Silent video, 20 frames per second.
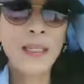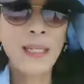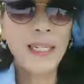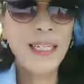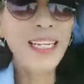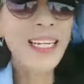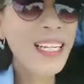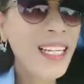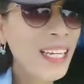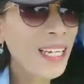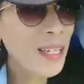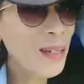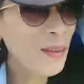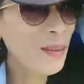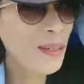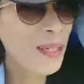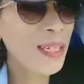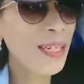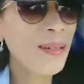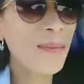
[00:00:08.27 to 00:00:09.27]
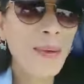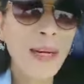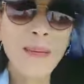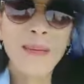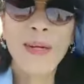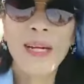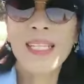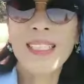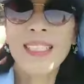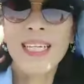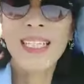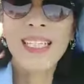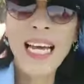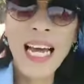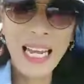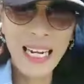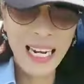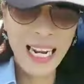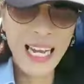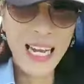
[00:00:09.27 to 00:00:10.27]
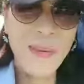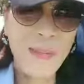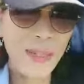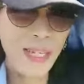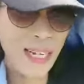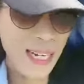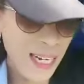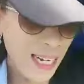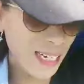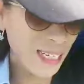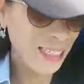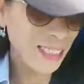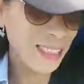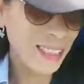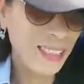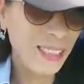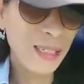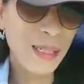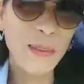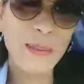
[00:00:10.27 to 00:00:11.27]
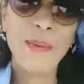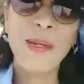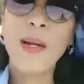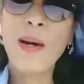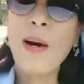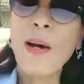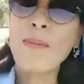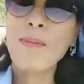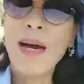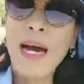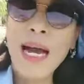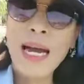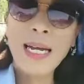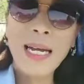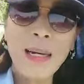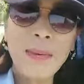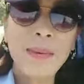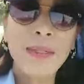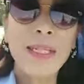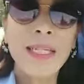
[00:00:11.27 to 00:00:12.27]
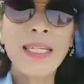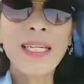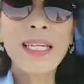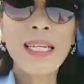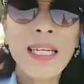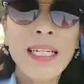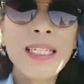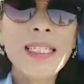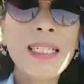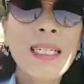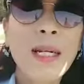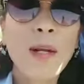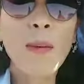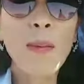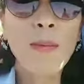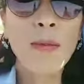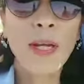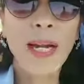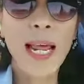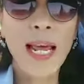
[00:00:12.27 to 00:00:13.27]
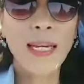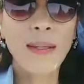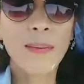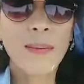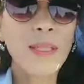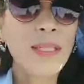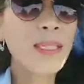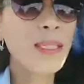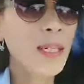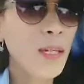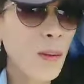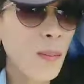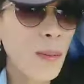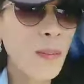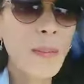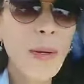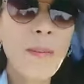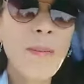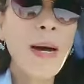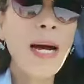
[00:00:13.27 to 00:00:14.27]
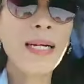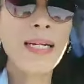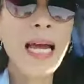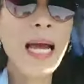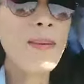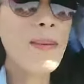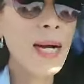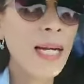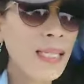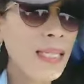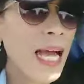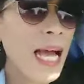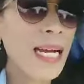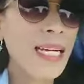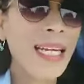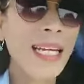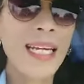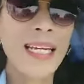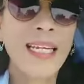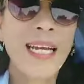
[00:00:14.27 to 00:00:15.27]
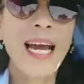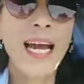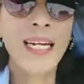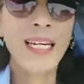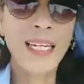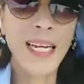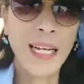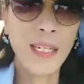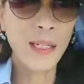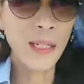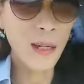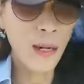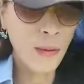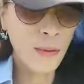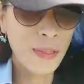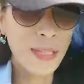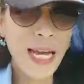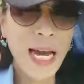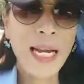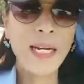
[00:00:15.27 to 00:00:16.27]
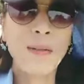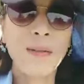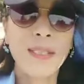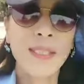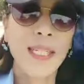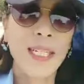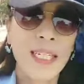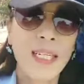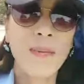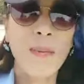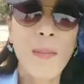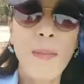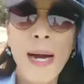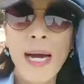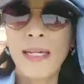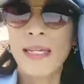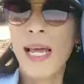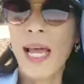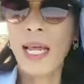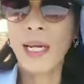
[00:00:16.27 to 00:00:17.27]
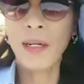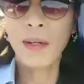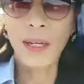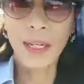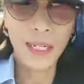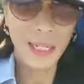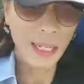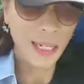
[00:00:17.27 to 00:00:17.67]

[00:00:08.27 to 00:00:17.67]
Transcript: ตอนนี้ขี้อยู่ที่วัดวรเชษฐารามนะคะ ร้อนมากค่ะพอดีขี้เกียจถือล่มด้วยแหละพอถือล่มแล้วมันบังหน้า บังตาเกะกะนะคะ ต้องขออนุญาตเอาเสื้อขึ้นมาบังแดดหน่อย